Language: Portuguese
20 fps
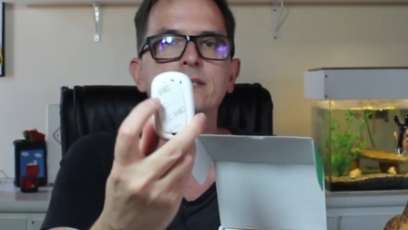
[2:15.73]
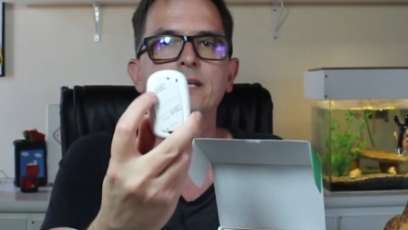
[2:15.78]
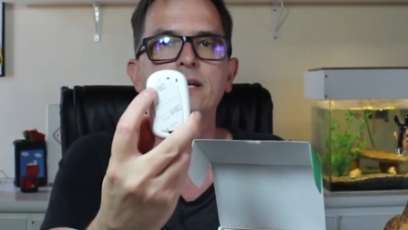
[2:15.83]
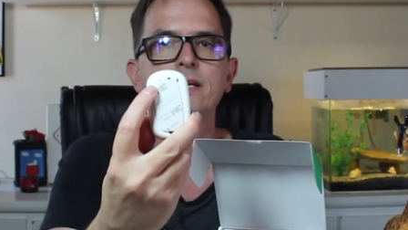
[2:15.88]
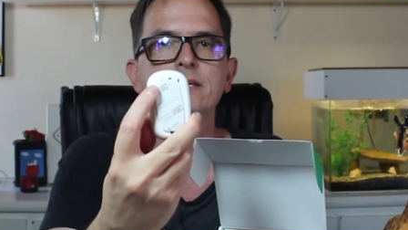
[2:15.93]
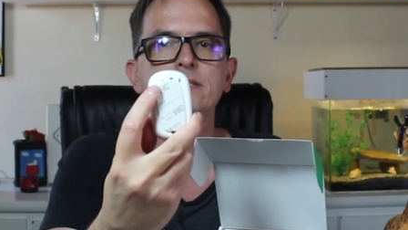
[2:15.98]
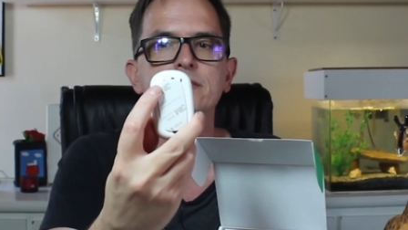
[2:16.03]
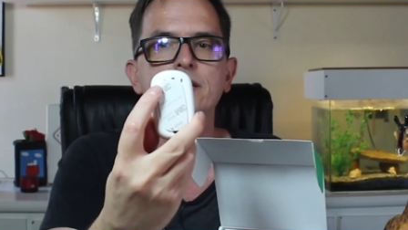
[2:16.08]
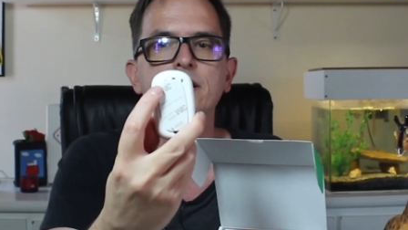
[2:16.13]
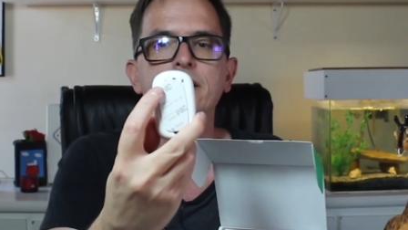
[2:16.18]

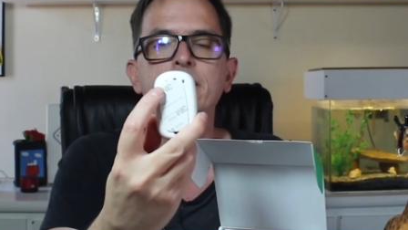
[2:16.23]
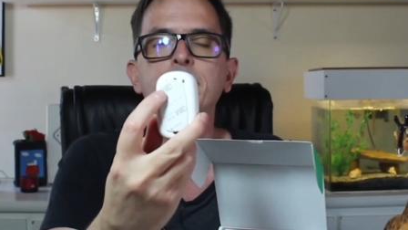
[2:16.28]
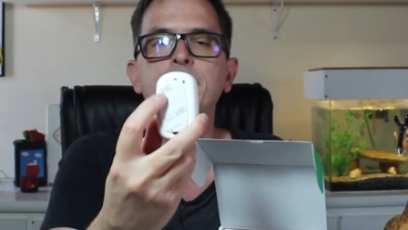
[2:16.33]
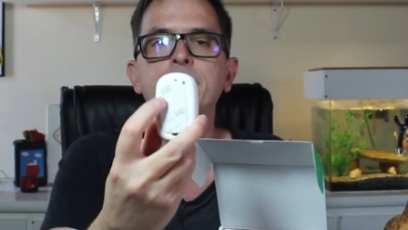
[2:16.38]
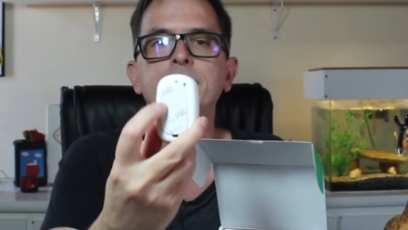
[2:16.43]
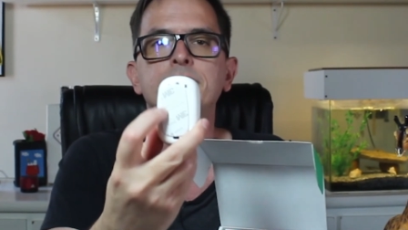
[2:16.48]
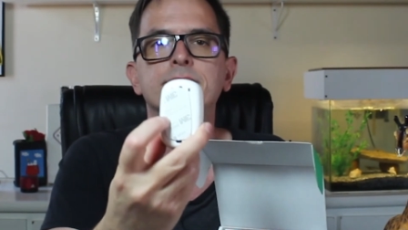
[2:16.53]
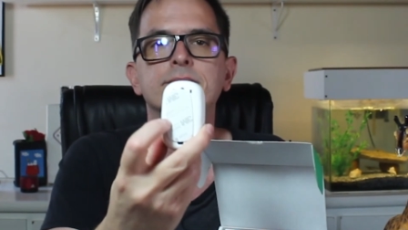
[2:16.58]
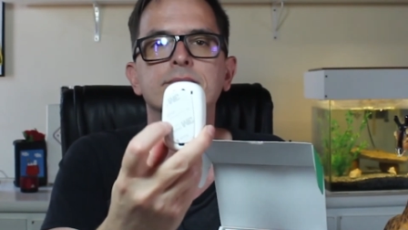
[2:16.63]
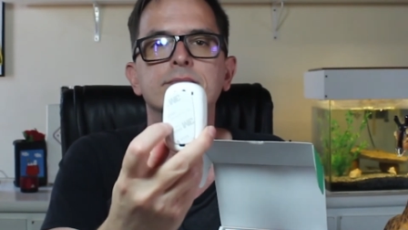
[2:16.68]

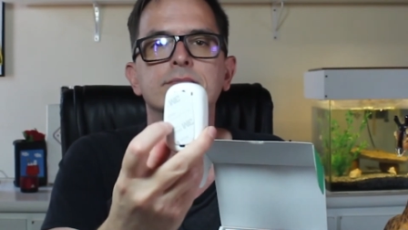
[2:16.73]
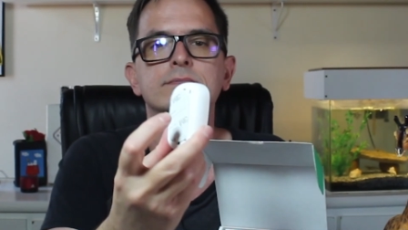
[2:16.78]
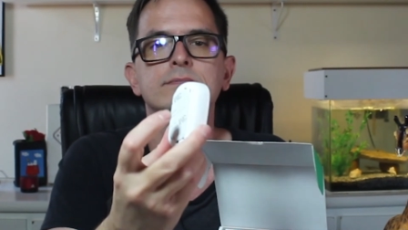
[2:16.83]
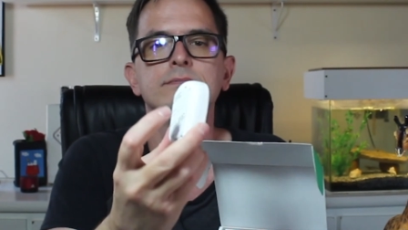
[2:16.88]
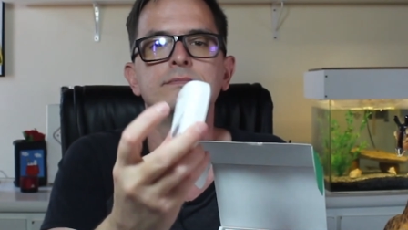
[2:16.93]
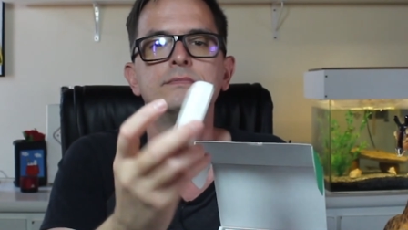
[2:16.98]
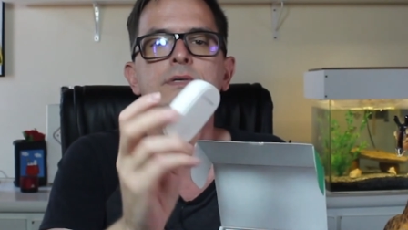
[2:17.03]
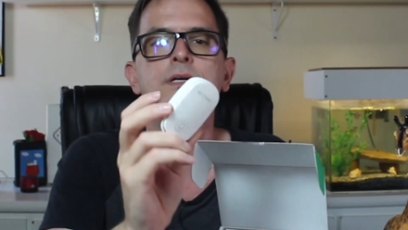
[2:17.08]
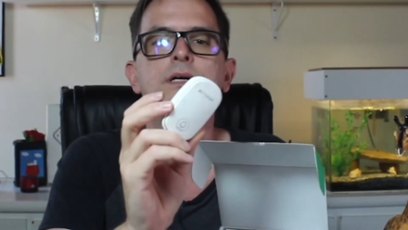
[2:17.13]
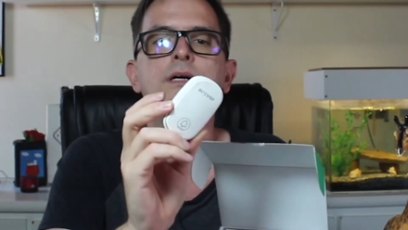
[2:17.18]
3M,
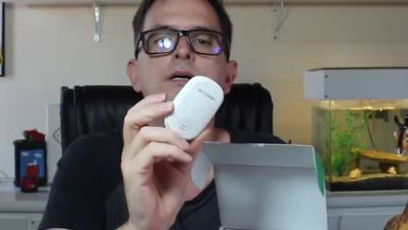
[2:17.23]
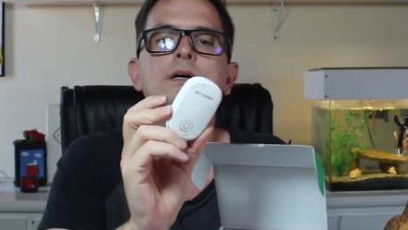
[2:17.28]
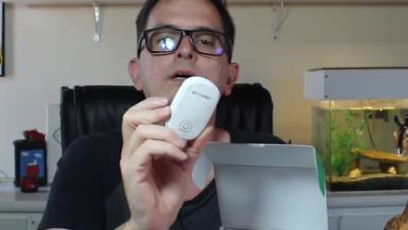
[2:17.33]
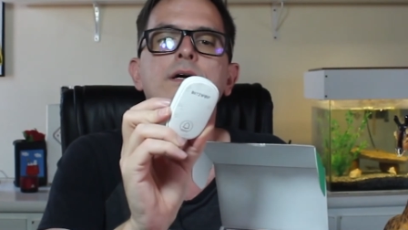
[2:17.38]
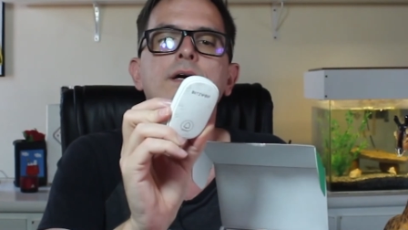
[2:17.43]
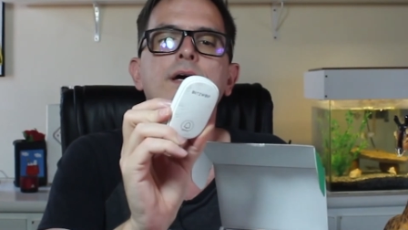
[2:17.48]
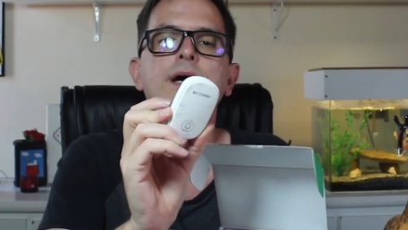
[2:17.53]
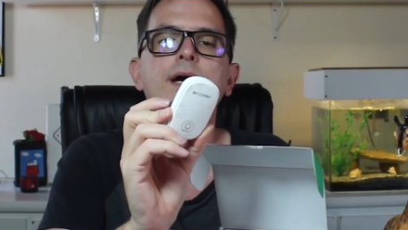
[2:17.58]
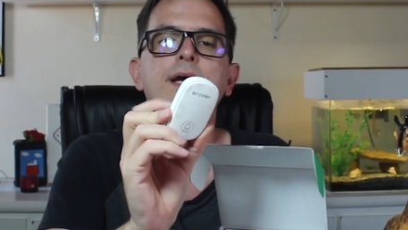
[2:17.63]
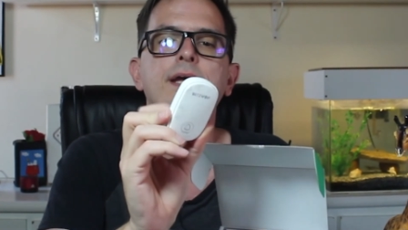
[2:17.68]

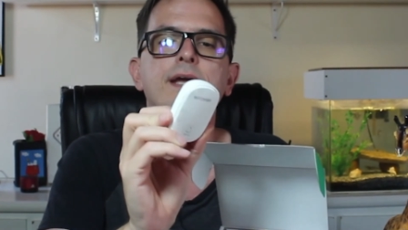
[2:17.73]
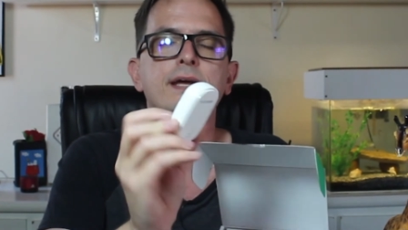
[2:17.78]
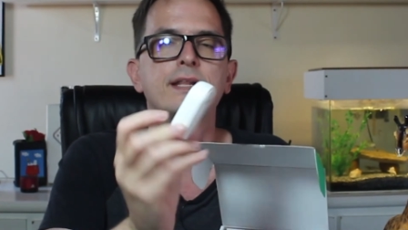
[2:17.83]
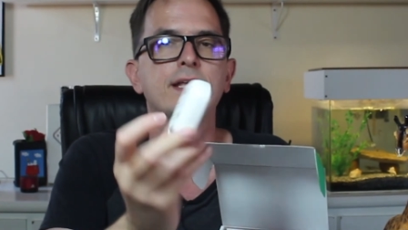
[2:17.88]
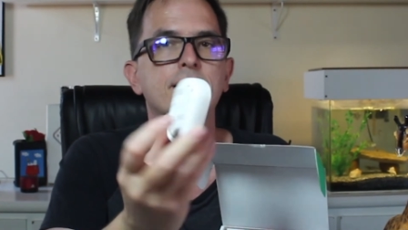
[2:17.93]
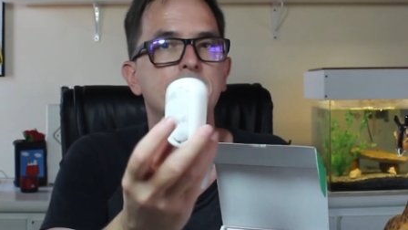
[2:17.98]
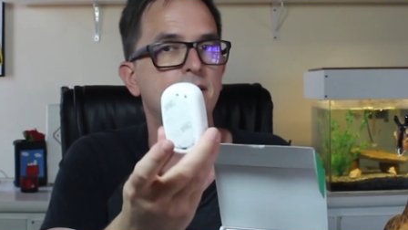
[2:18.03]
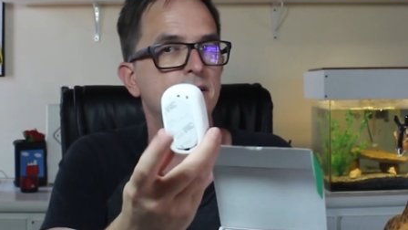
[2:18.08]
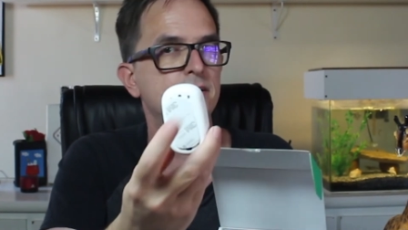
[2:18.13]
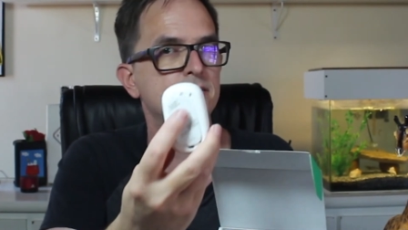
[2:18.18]
e é
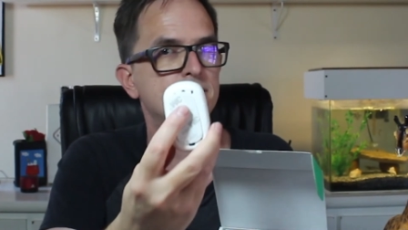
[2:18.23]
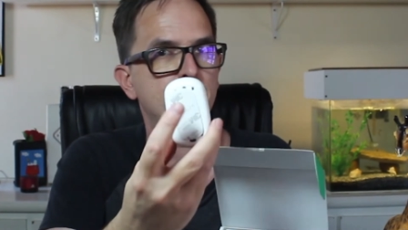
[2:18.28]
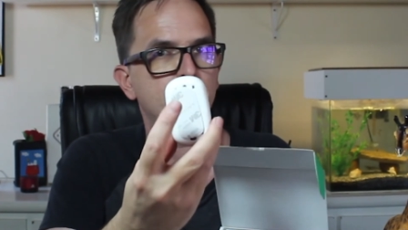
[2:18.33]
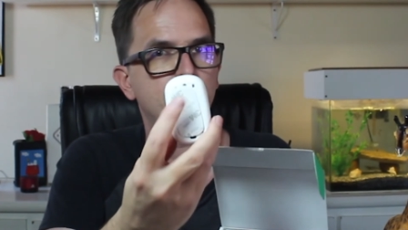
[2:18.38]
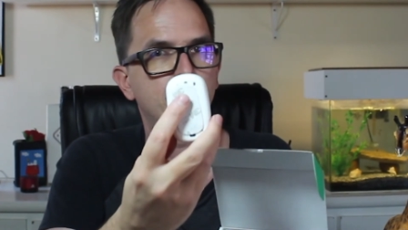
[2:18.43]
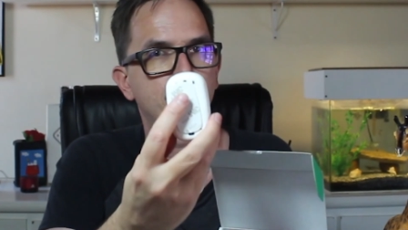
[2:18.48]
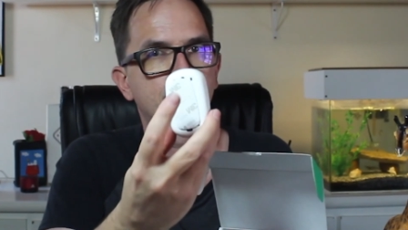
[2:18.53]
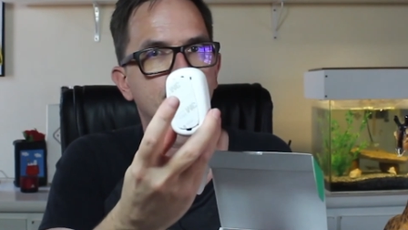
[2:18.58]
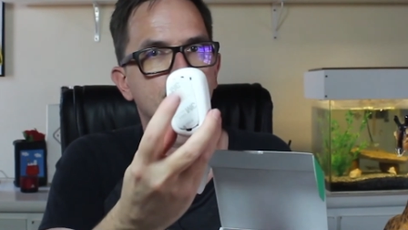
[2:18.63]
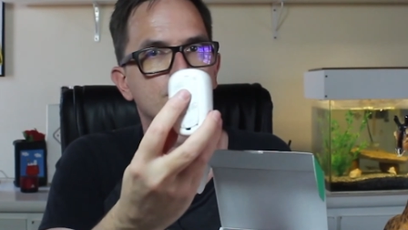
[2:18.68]
da
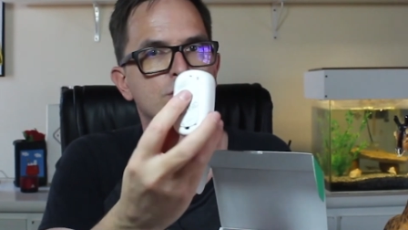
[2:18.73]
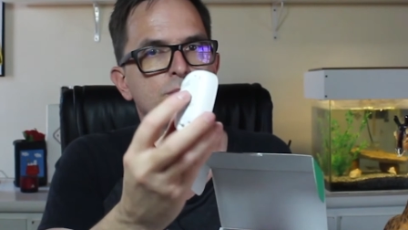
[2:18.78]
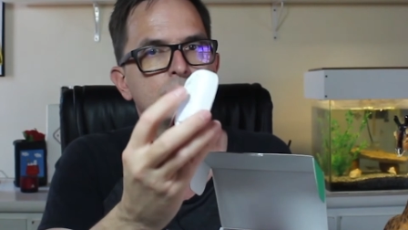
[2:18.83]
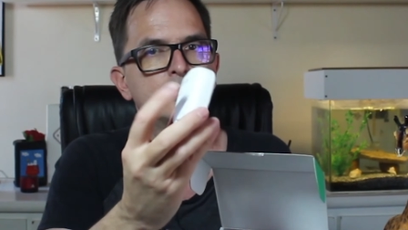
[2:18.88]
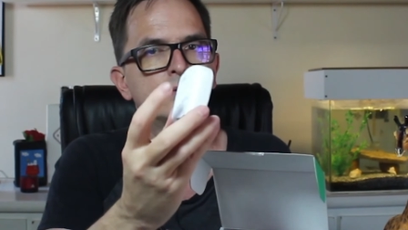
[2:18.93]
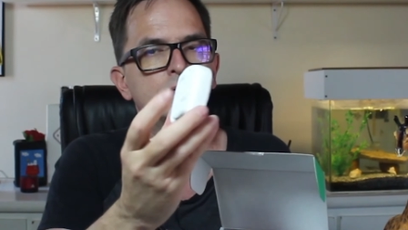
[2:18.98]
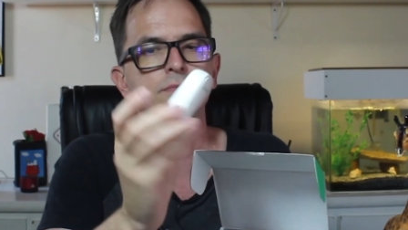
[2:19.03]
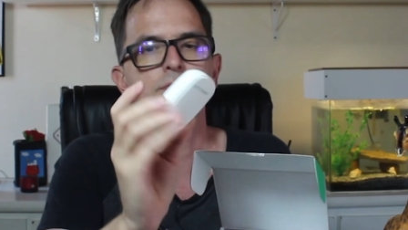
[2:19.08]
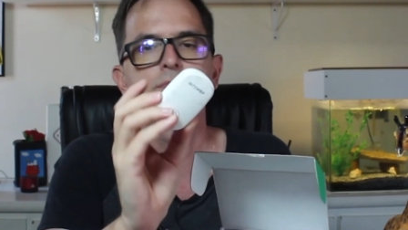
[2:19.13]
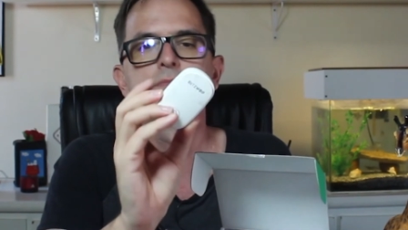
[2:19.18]
3M mesmo.